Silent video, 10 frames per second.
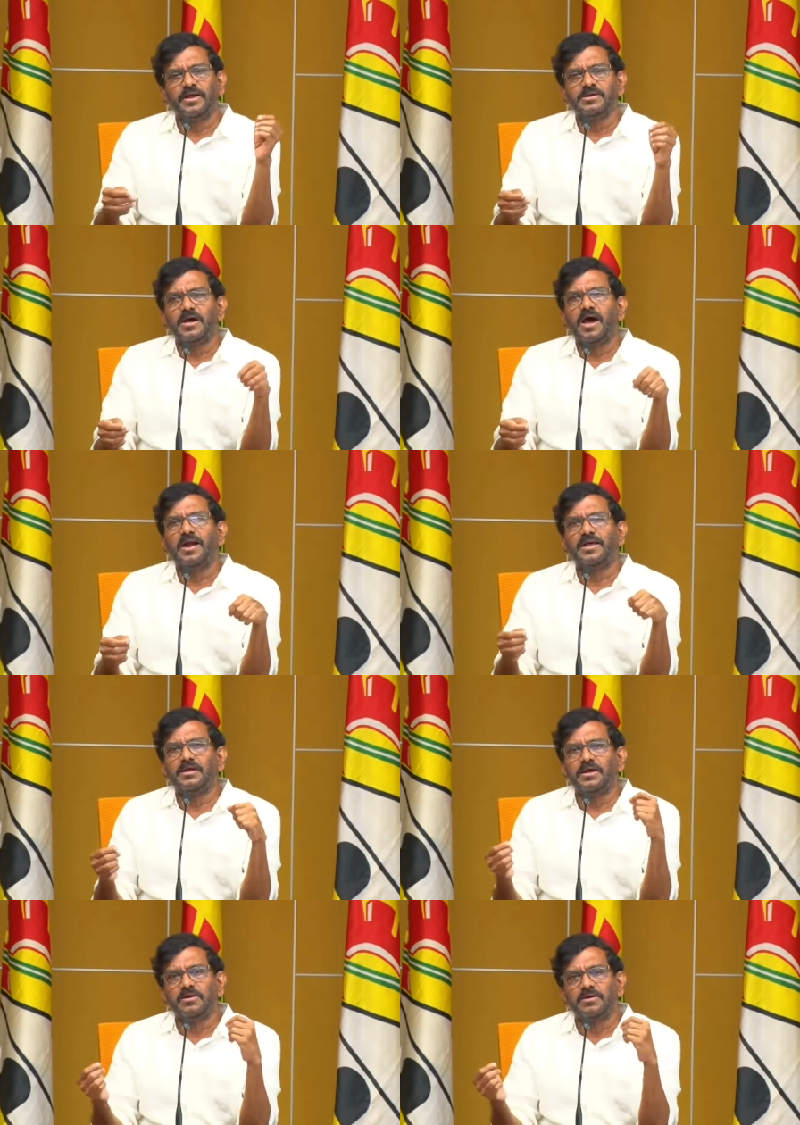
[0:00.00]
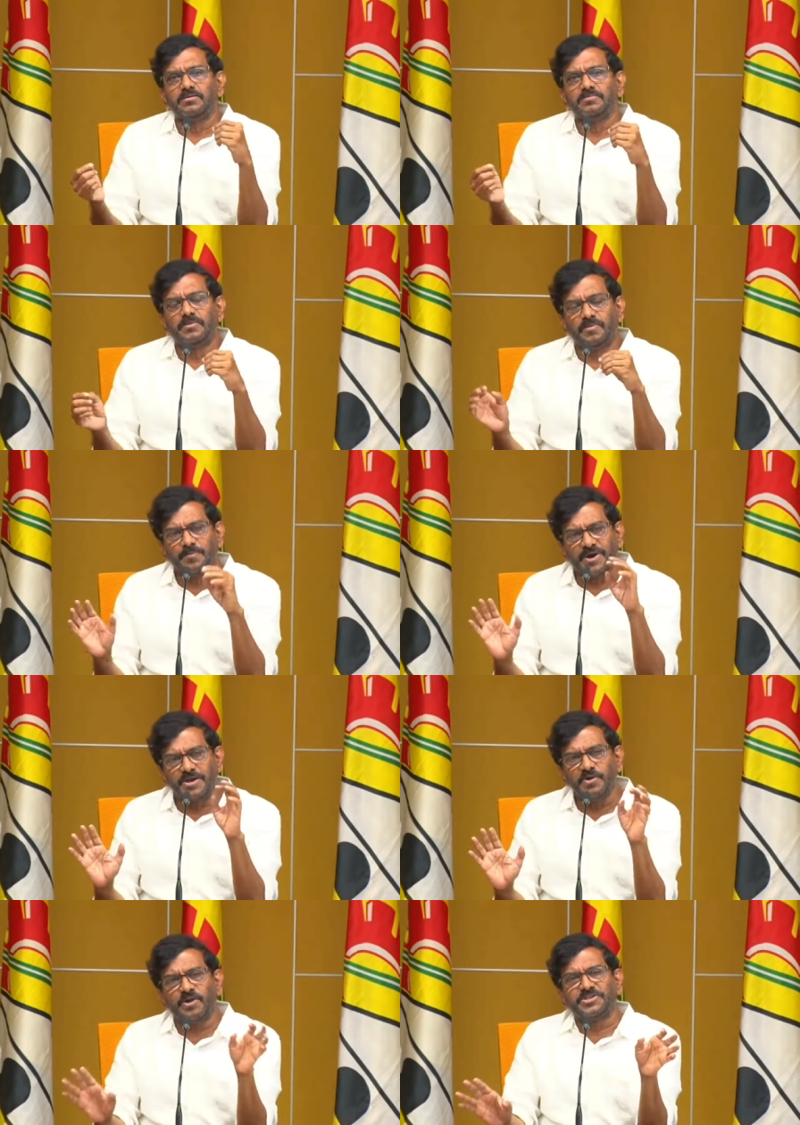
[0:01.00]
అంటే ఆడ
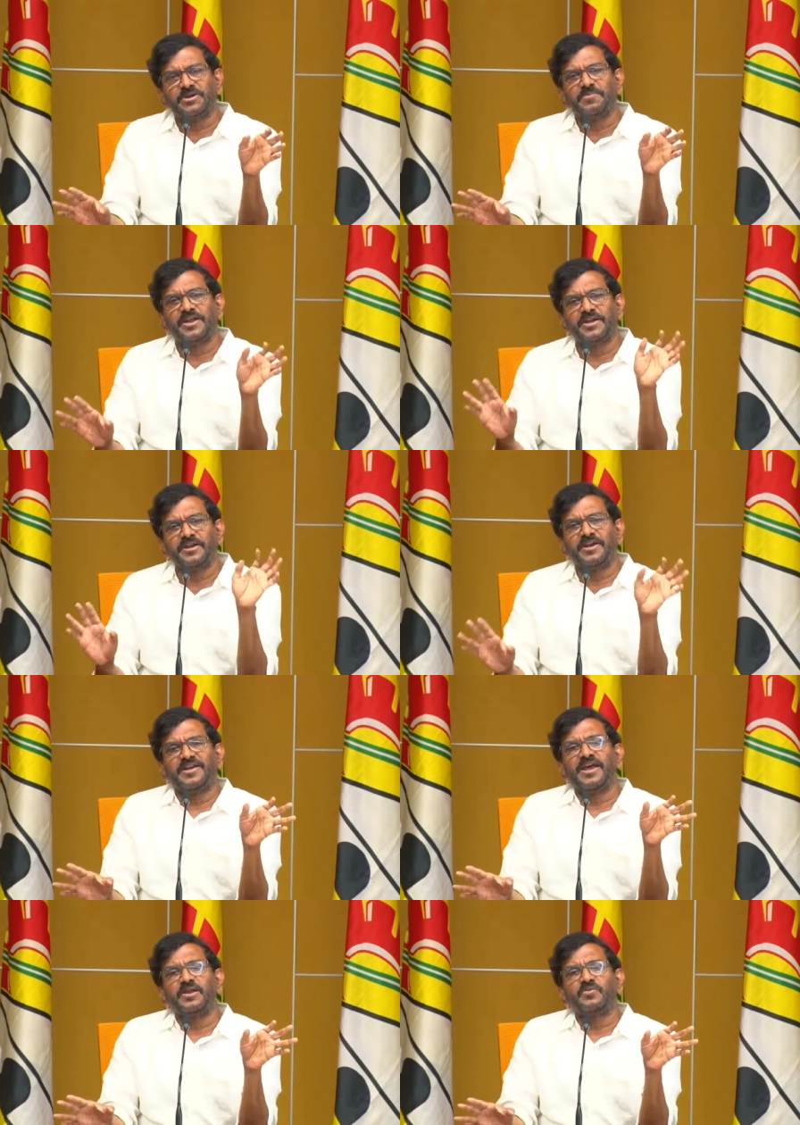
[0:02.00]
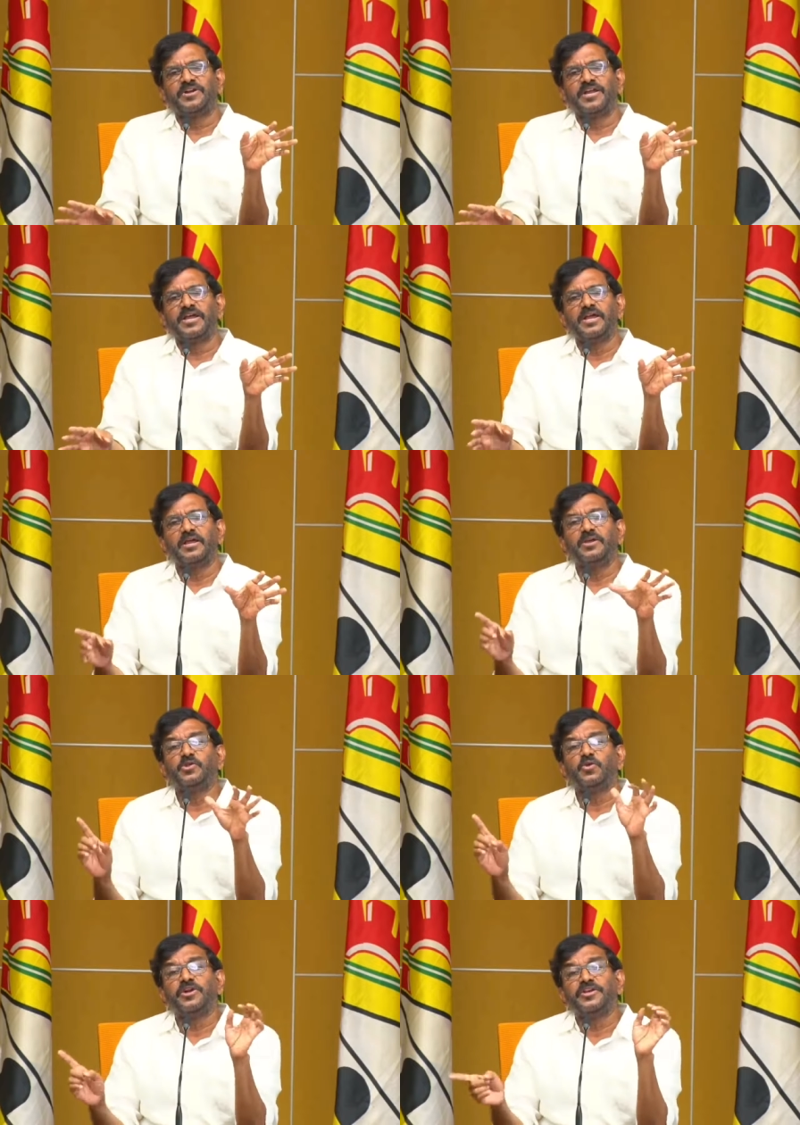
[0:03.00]
ప్రయోజనం లేని నిర్ణయాలు ఉంటే
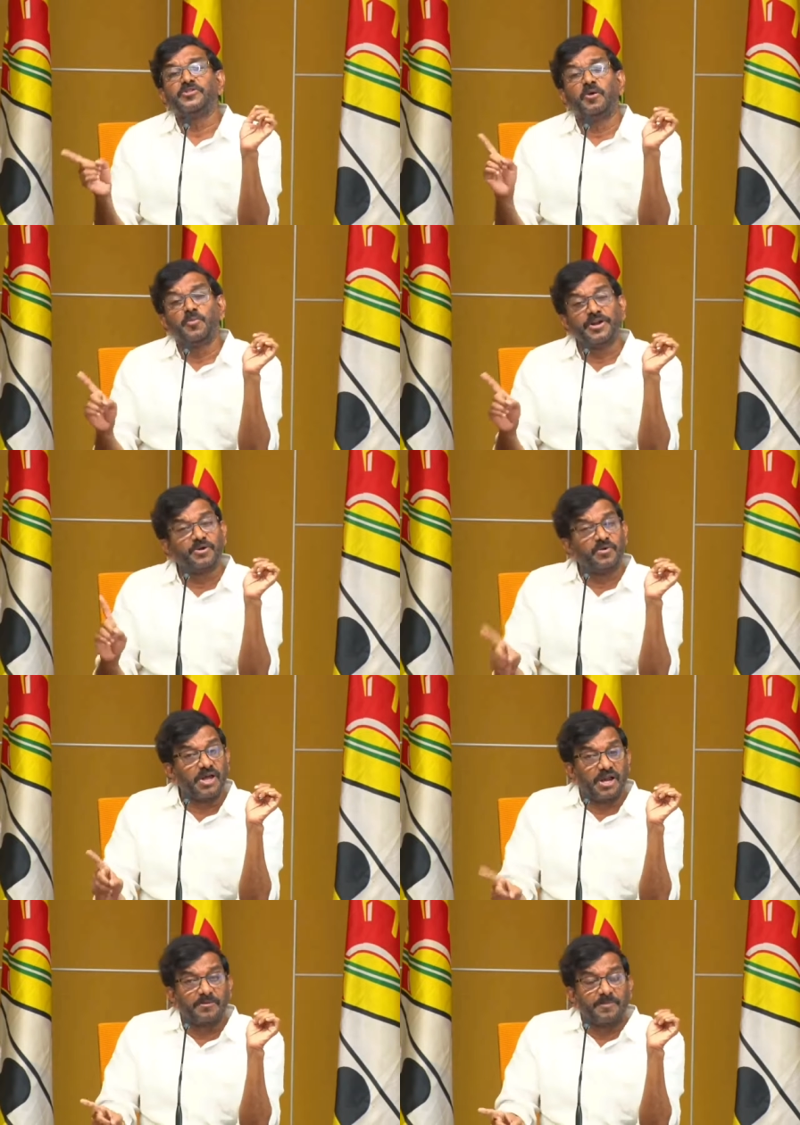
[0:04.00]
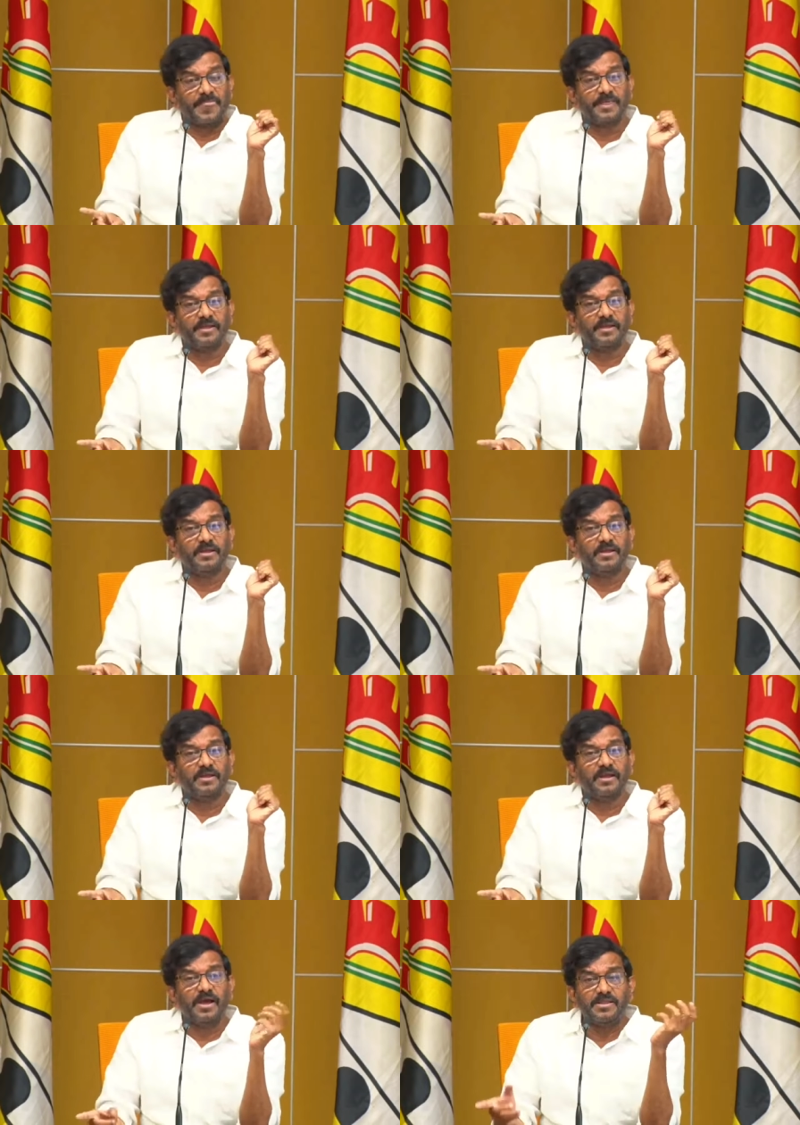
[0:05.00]
ఎదుర్కొనే దమ్ము నీకు ఉండాల
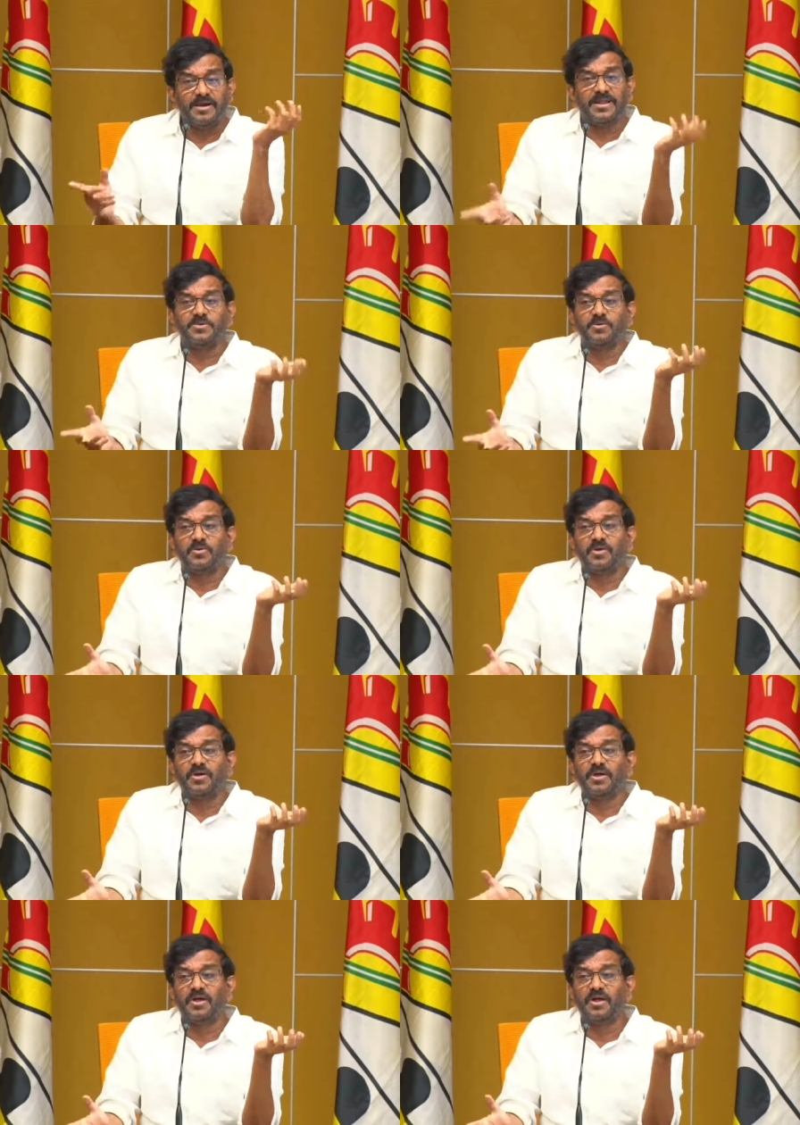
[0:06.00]
అది లేదు